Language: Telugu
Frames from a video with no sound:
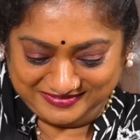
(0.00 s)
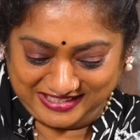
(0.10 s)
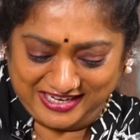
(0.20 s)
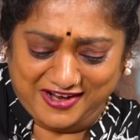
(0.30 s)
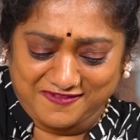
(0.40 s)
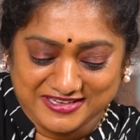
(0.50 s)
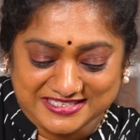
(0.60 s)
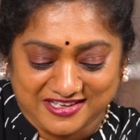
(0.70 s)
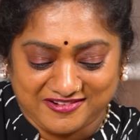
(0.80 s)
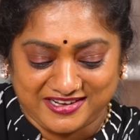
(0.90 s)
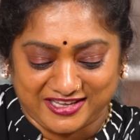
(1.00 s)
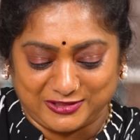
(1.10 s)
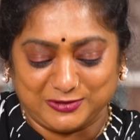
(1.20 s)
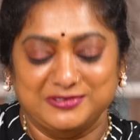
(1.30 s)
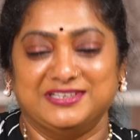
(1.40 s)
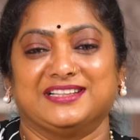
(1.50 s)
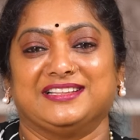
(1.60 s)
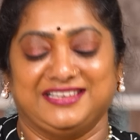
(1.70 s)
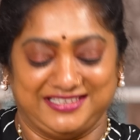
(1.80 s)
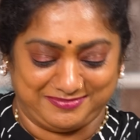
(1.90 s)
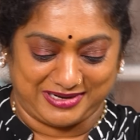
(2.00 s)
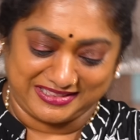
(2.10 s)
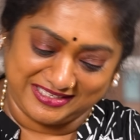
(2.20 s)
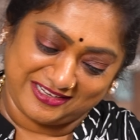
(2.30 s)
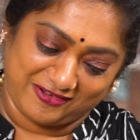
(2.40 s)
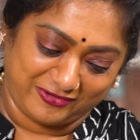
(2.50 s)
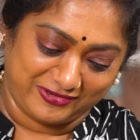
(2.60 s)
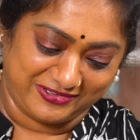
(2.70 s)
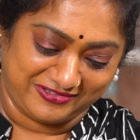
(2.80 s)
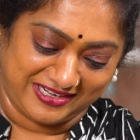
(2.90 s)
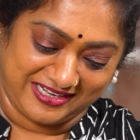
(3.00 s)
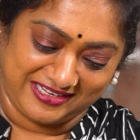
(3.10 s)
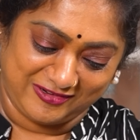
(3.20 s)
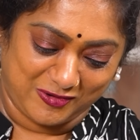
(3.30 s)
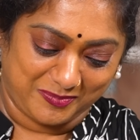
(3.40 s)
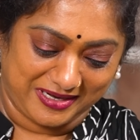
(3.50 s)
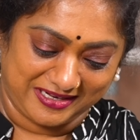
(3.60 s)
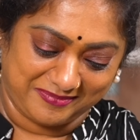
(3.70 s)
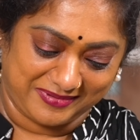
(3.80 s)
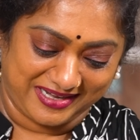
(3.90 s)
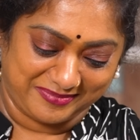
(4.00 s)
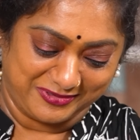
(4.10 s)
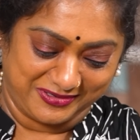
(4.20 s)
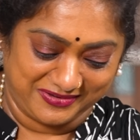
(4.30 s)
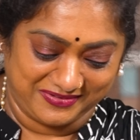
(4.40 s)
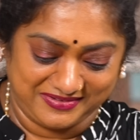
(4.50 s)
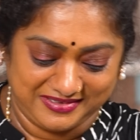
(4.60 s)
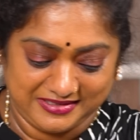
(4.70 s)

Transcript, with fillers: ఇట్లా నవ్వేస్తూ ఉంటే ఎందుకు ఉంటుంది ప్రతిది నవ్వుకుంటూ ఉండండి కోపాలు గీపాలు ఏమి ఉండవు